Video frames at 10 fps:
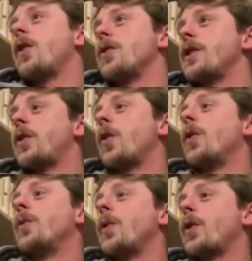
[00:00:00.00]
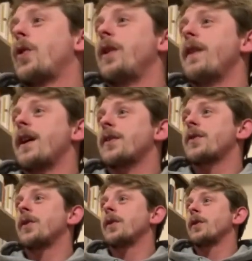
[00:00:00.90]
cose con un occhio
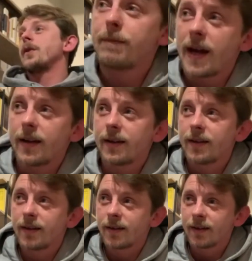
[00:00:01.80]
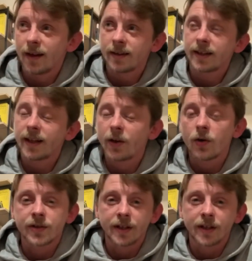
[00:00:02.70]
diverso, beh, anche le cose